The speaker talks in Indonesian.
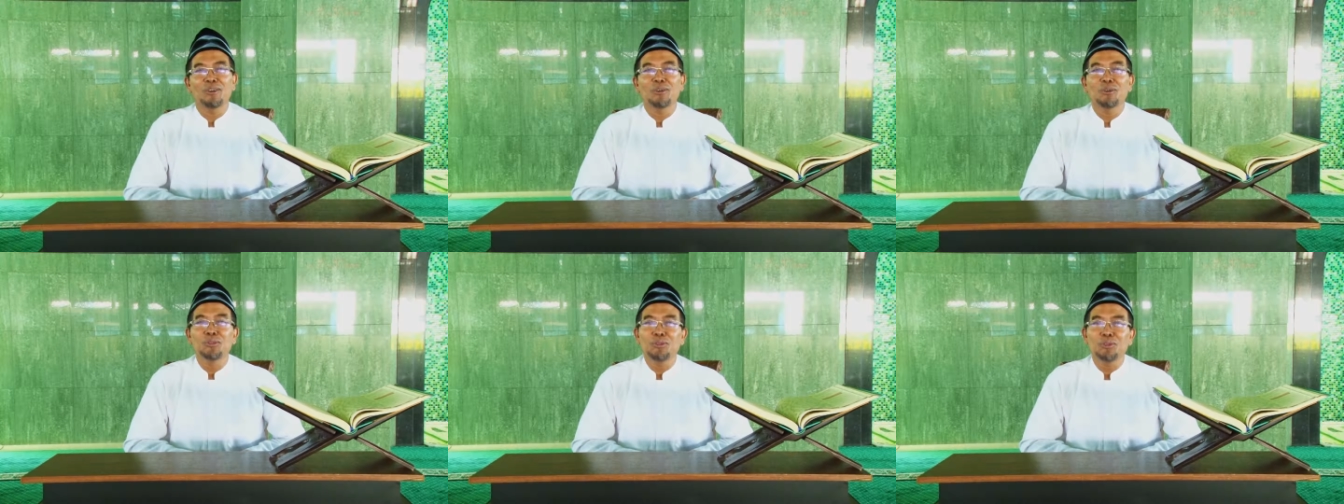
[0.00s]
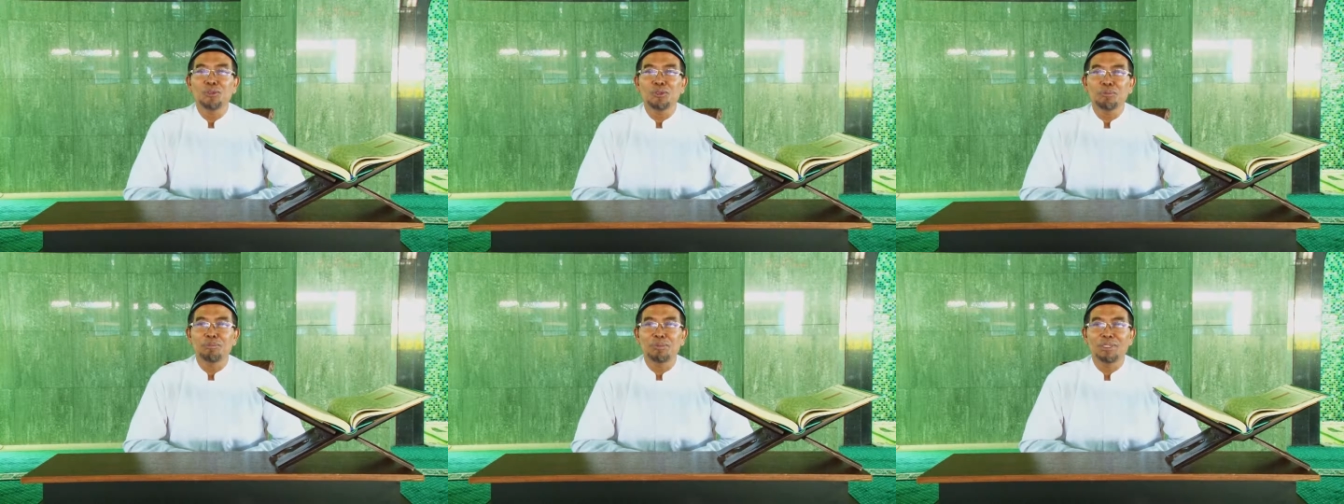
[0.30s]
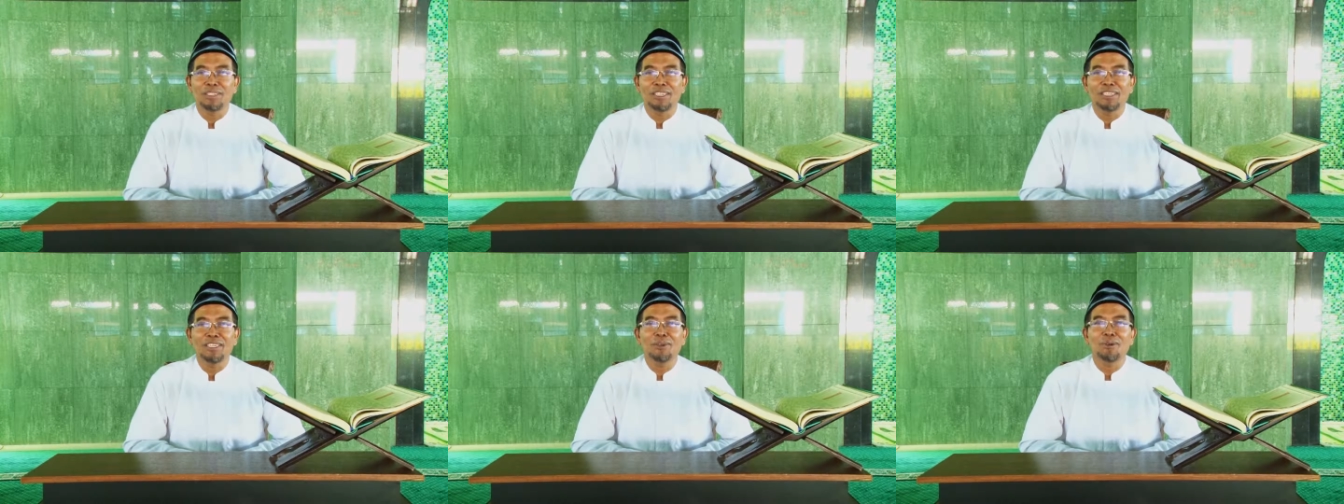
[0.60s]
untuk
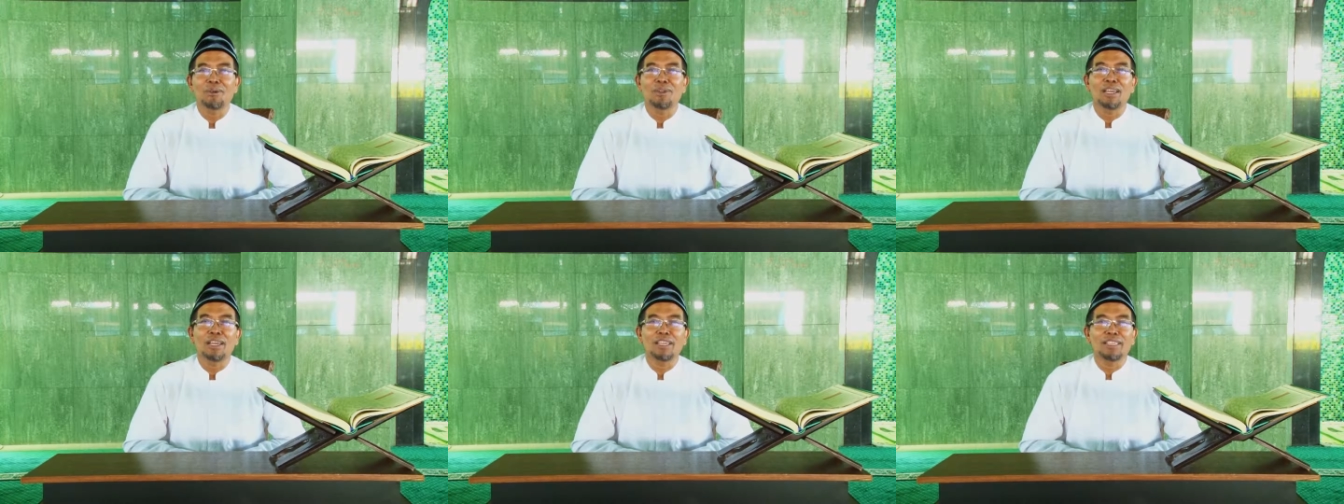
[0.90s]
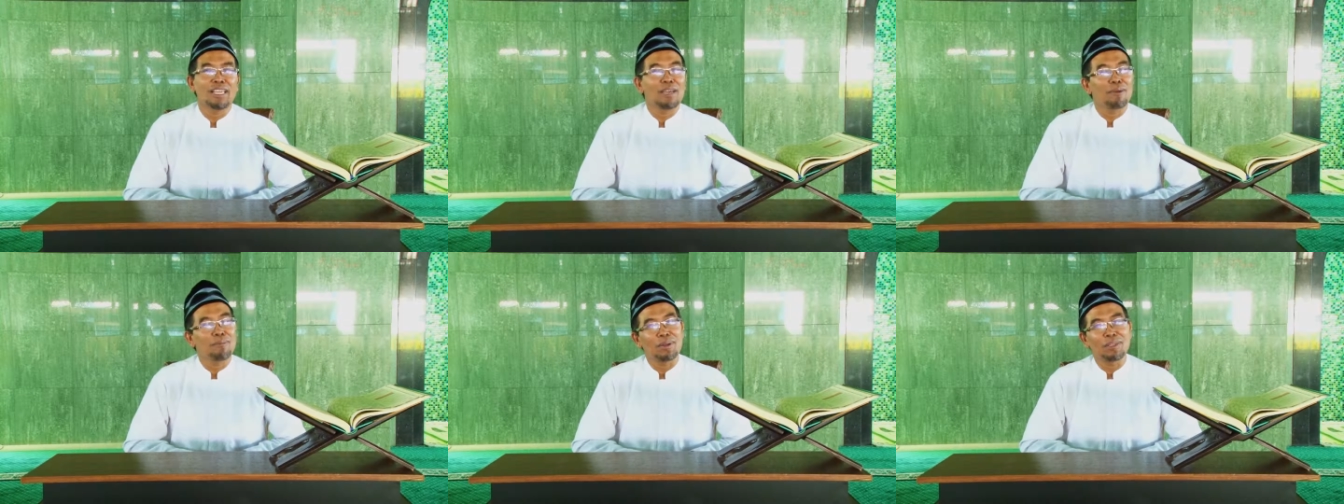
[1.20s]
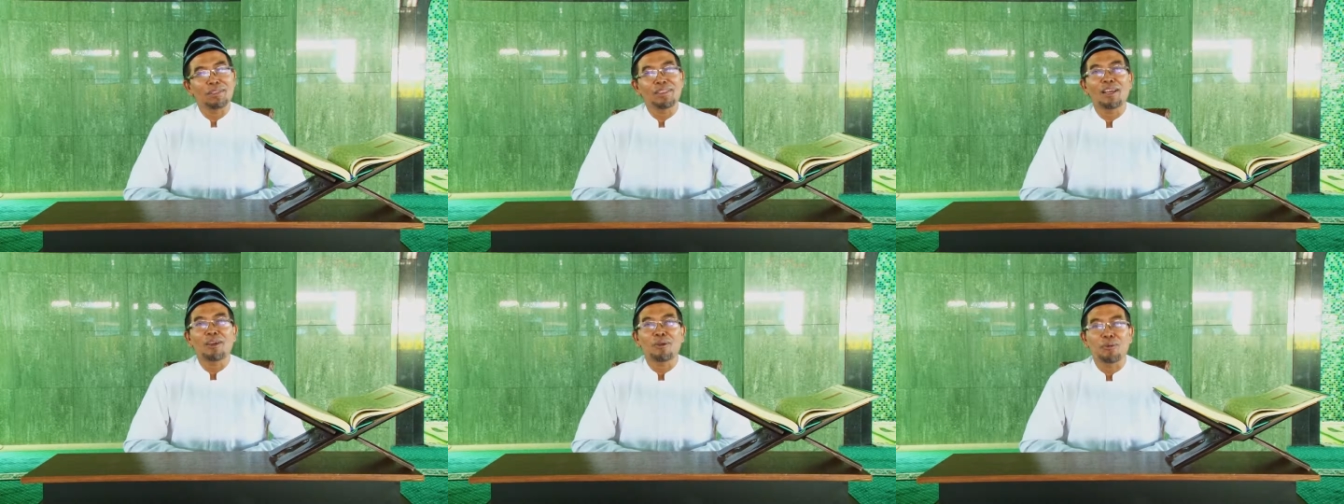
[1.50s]
menjadi orang yang
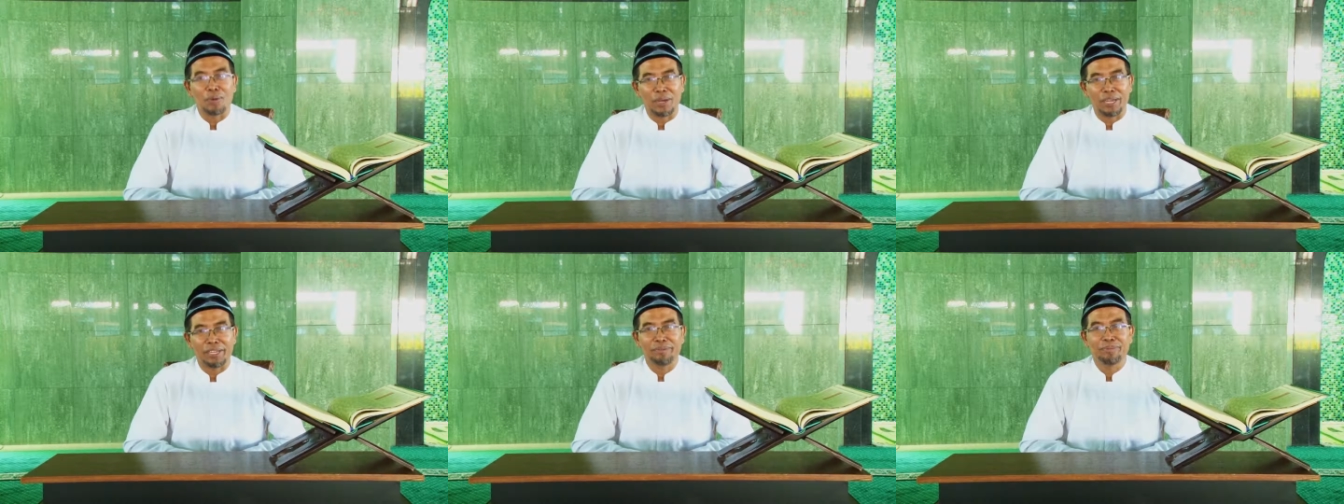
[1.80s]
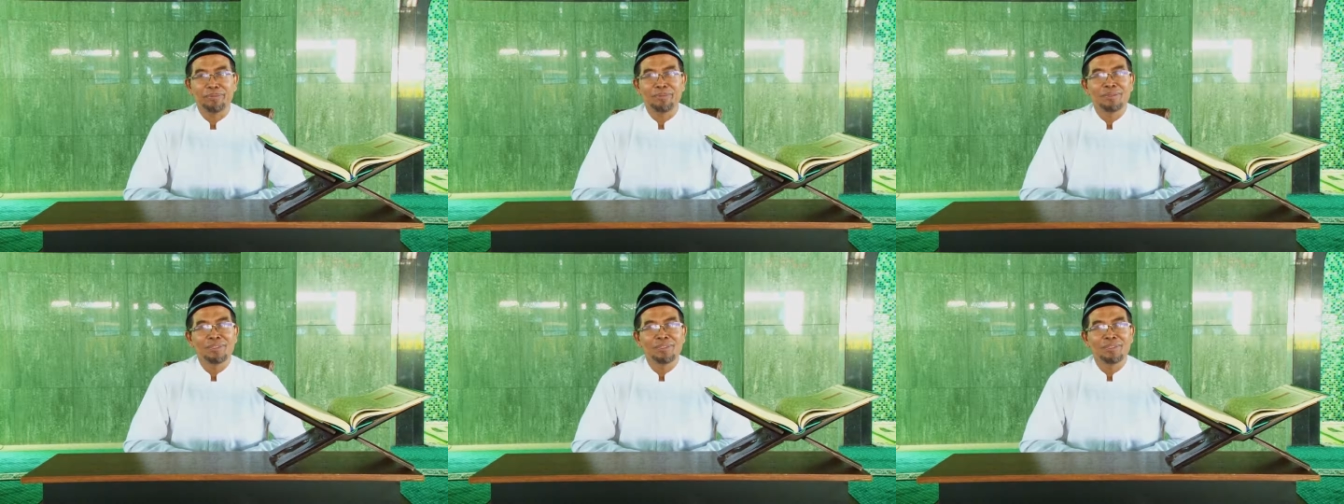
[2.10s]
bertakwa.